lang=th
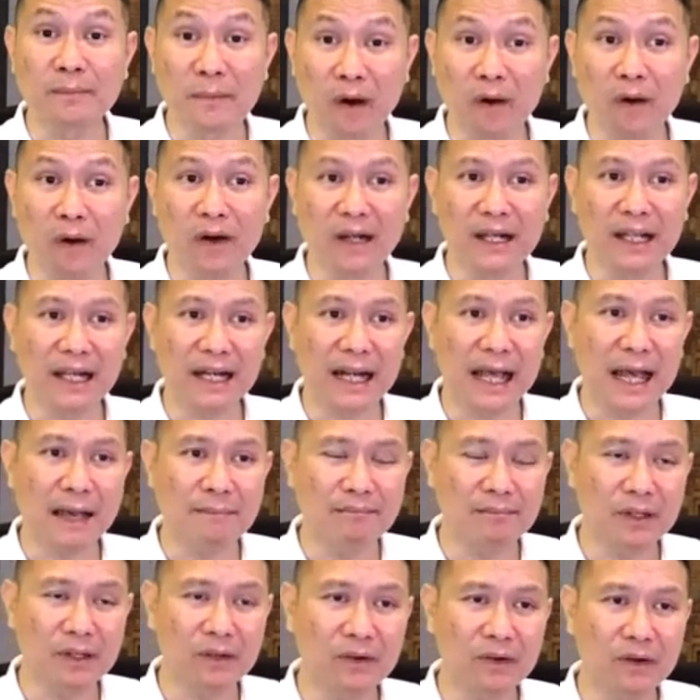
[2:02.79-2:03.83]
งนะครับ
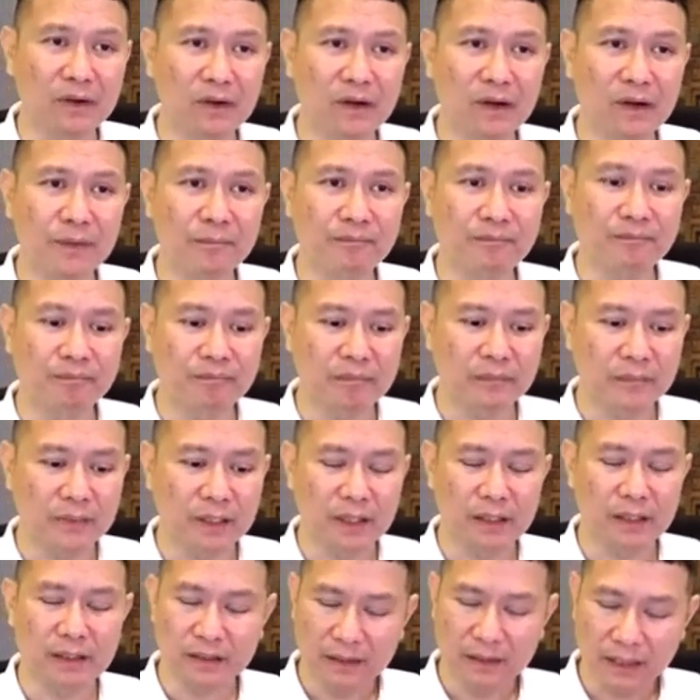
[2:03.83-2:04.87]
แล้วก็
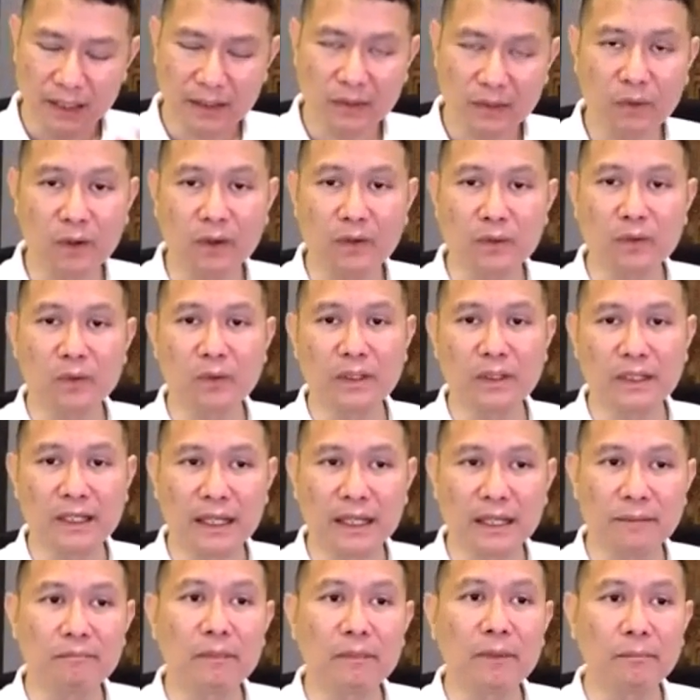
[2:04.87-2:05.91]
เนื้อตัวของคุณเนี่ย
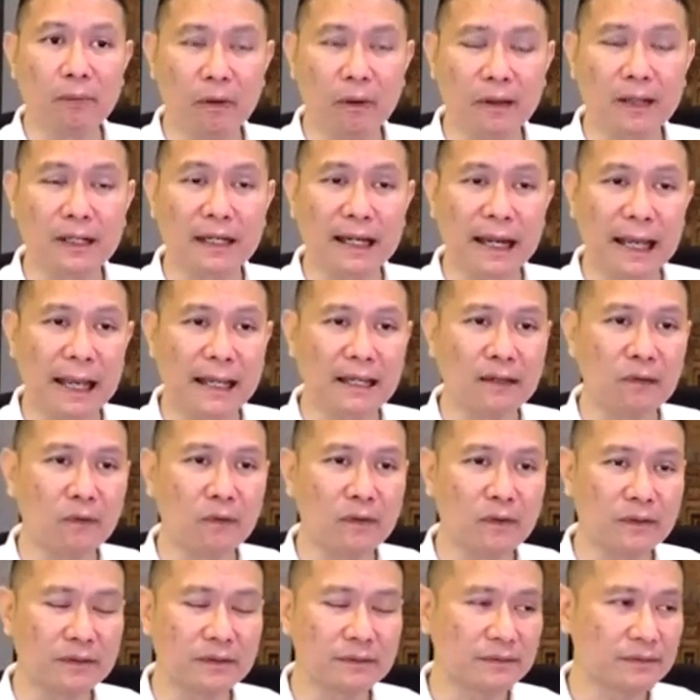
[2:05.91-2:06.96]
มันผ่อนคลายลง
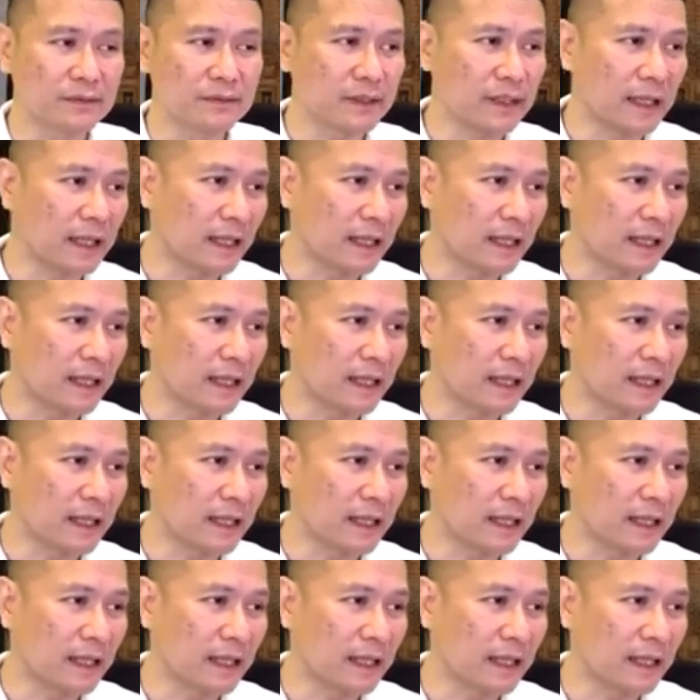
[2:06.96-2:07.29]
นะ